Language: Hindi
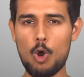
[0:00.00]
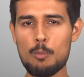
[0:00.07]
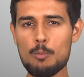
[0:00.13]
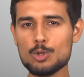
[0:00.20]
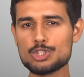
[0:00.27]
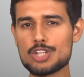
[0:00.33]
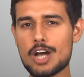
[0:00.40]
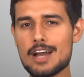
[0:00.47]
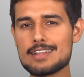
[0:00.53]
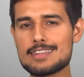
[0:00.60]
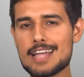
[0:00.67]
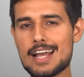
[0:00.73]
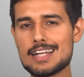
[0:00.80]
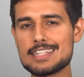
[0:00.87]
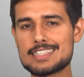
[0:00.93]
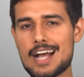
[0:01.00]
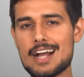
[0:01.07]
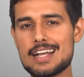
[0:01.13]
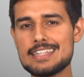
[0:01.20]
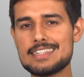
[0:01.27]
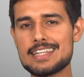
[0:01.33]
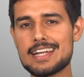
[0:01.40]
ऑलमोस्ट हर
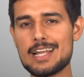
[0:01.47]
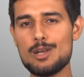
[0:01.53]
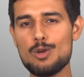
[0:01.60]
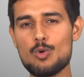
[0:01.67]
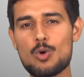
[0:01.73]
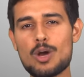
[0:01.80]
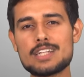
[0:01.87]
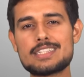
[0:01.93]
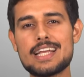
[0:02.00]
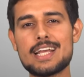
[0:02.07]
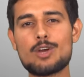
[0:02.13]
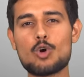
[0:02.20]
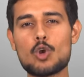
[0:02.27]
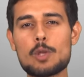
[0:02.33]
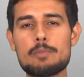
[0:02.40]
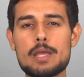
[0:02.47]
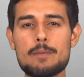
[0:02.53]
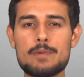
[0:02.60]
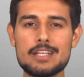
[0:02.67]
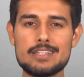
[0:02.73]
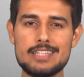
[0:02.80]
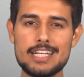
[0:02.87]
तानाशाह की तरह लूका शेंको ने भी
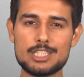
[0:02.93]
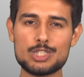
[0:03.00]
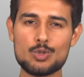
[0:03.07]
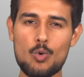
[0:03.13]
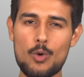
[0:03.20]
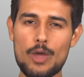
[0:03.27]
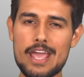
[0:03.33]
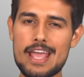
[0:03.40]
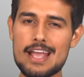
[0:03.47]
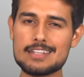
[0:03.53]
अपने देश को